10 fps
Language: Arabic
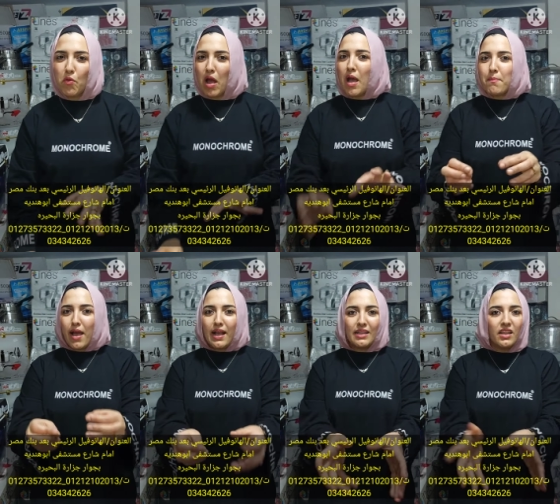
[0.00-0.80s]
اهم
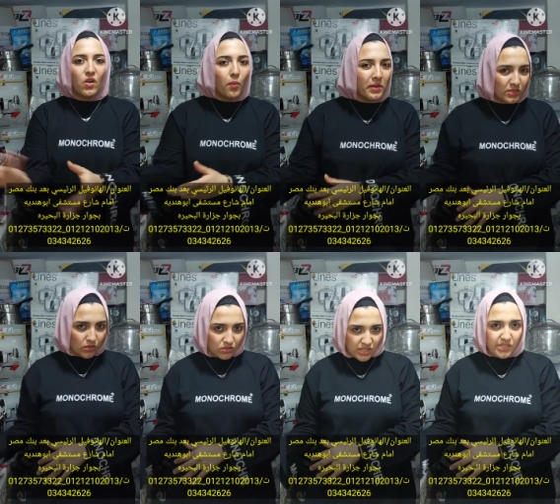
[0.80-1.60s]
حاجه عندنا ان هو ما
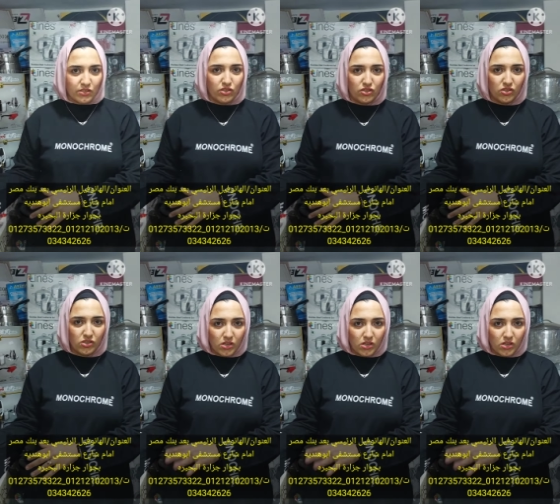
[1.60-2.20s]
يصديش